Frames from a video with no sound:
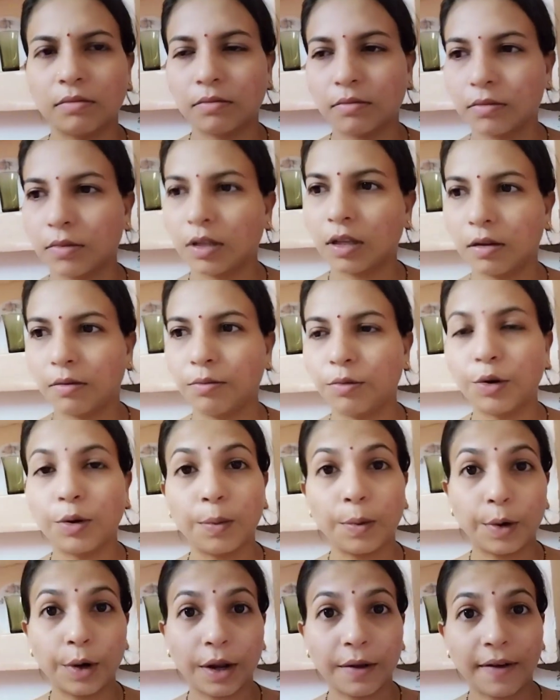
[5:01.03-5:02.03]
हम्म,
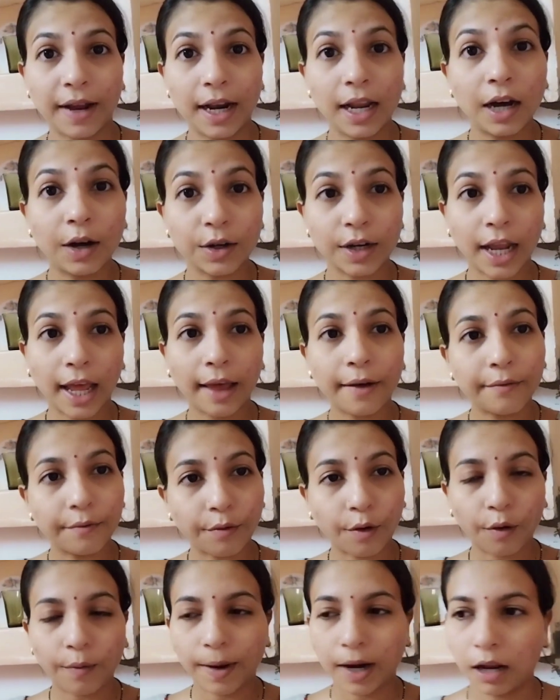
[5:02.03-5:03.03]
मुड़मुड़े वाला
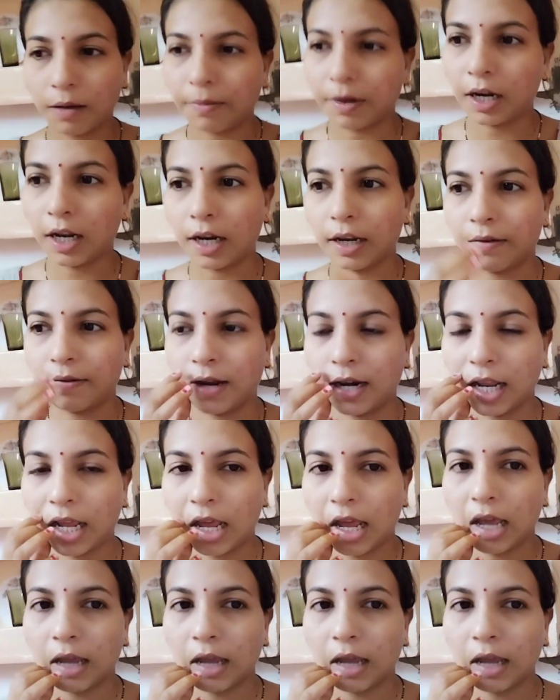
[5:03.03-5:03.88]
होता है वो वाला बनाने